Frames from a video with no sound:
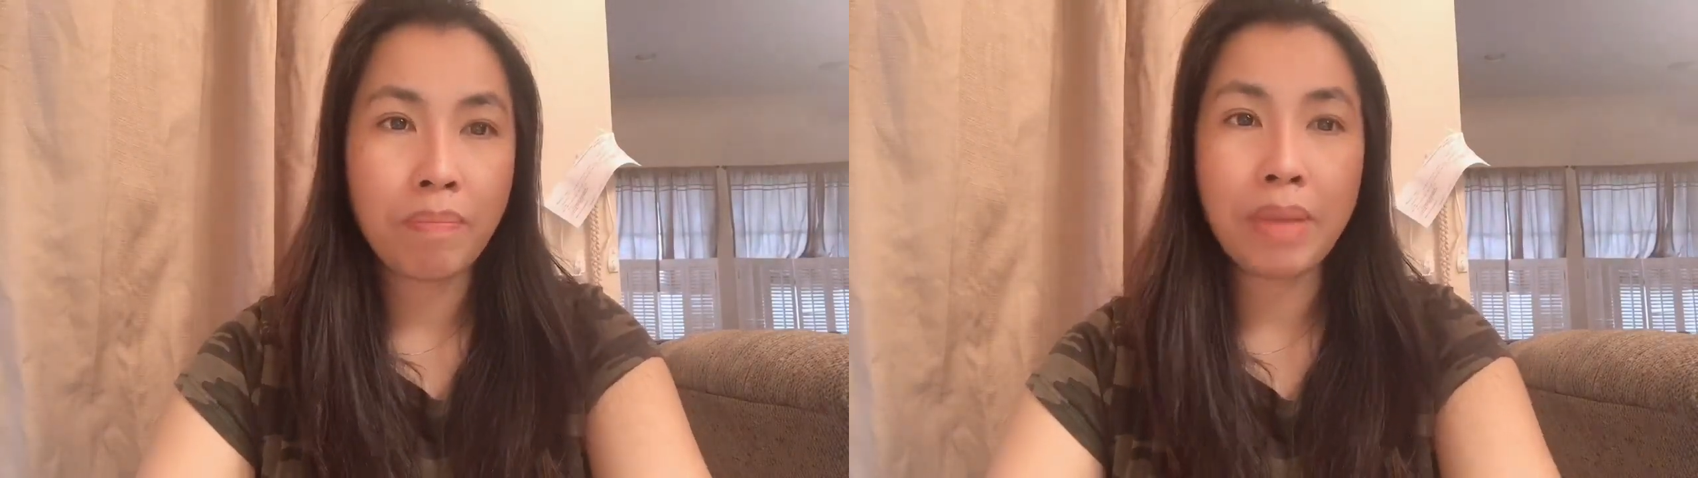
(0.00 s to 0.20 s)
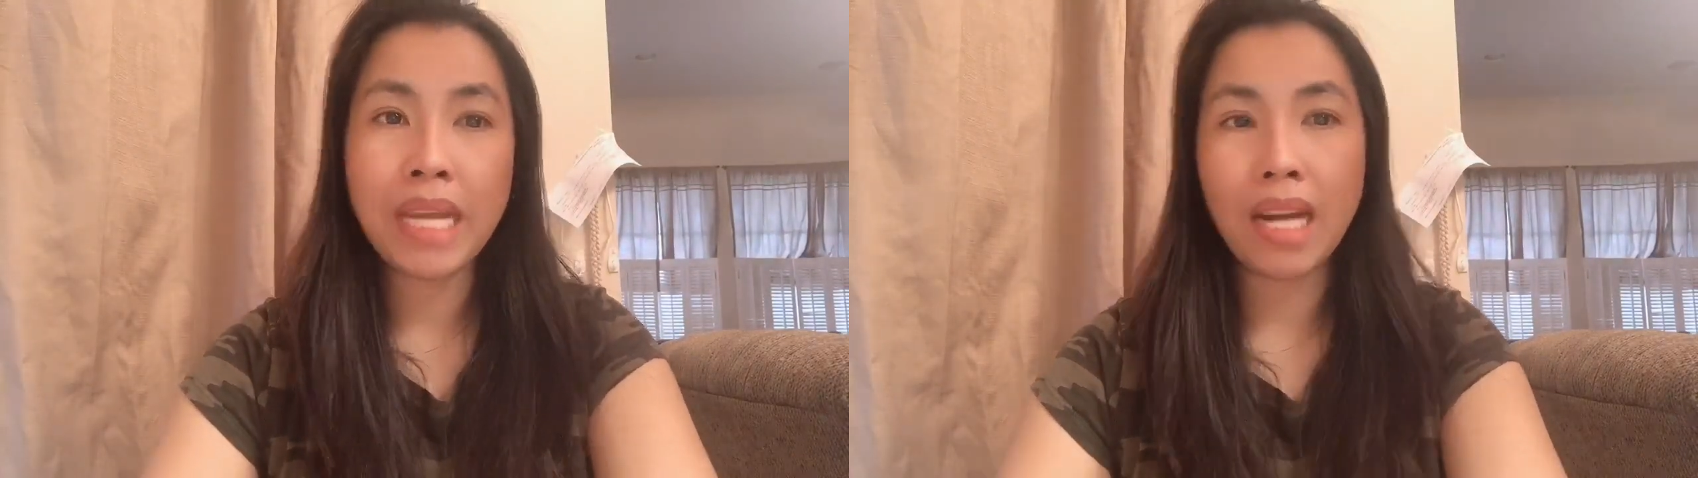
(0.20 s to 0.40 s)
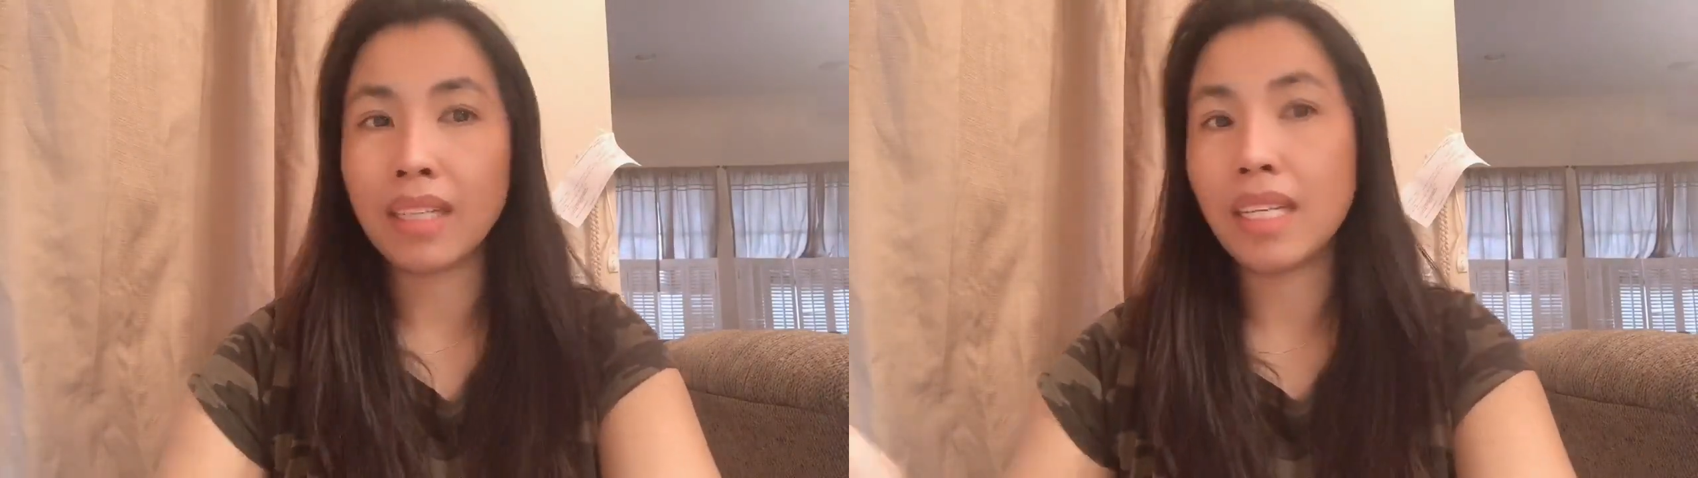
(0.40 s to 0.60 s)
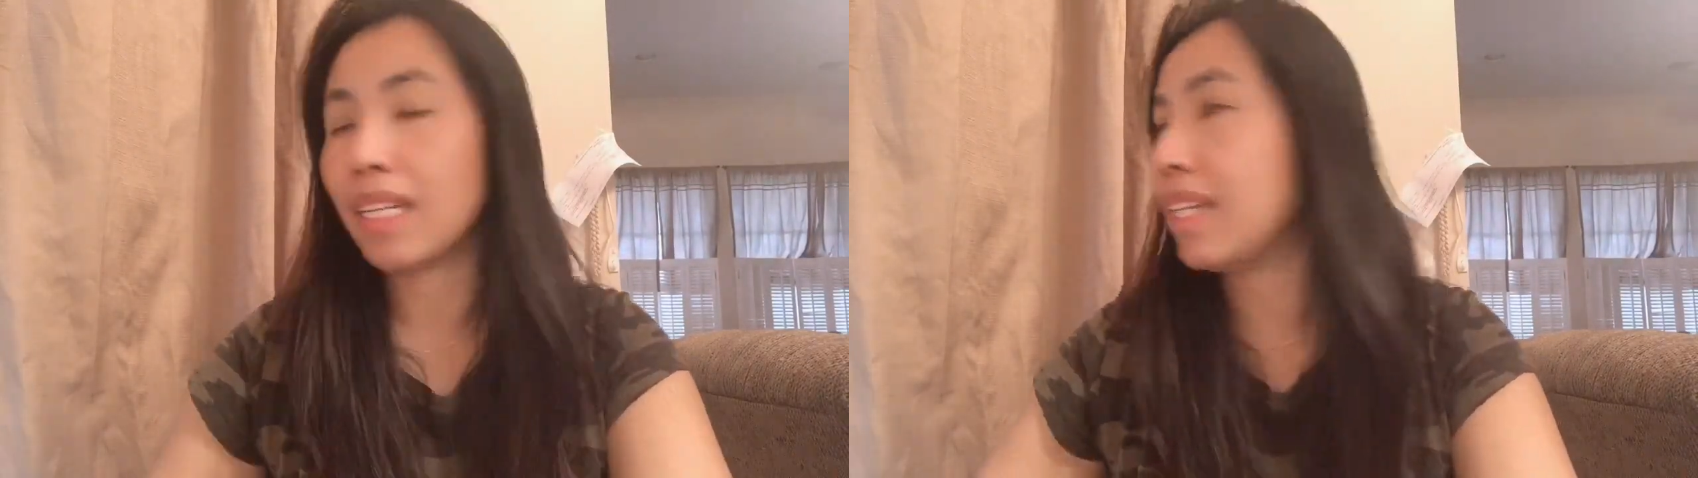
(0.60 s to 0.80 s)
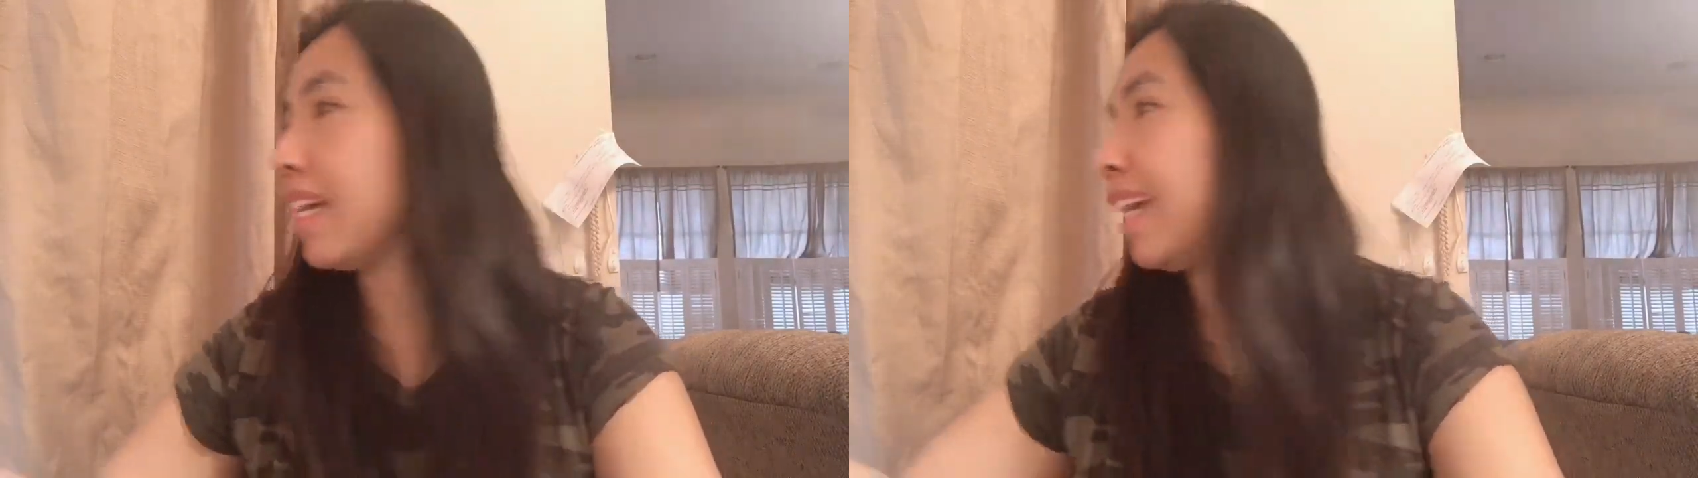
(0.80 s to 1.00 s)
ไม่อยากเดิ
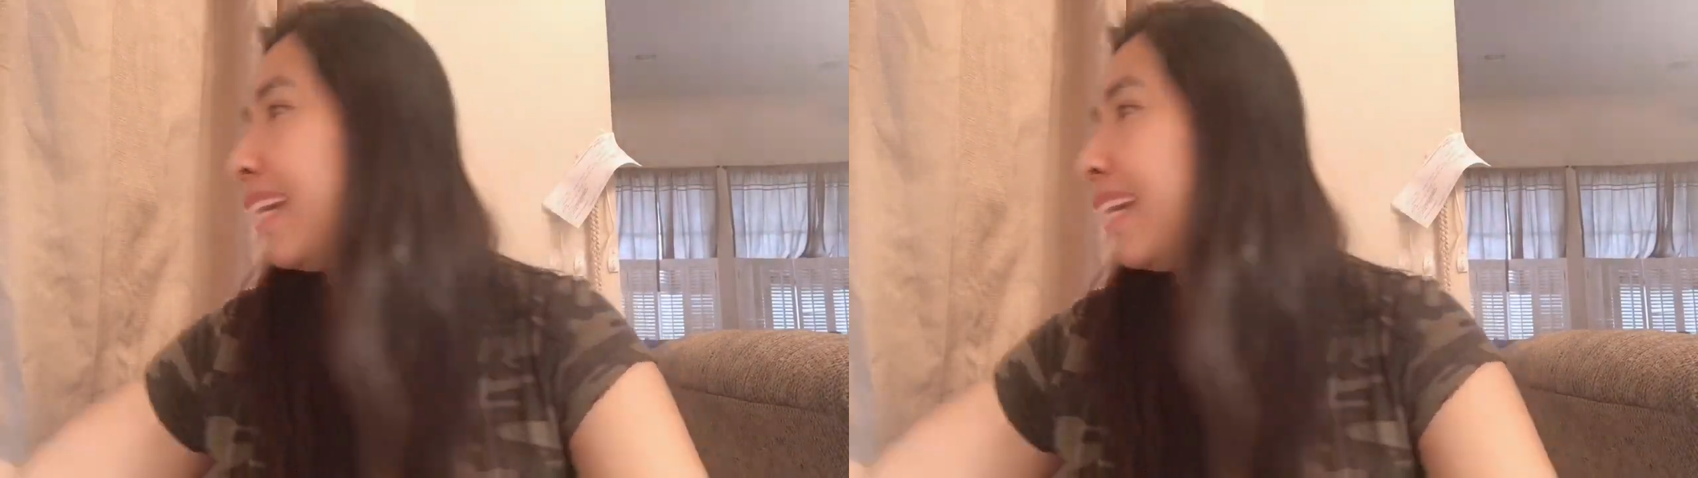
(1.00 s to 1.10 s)
นเลย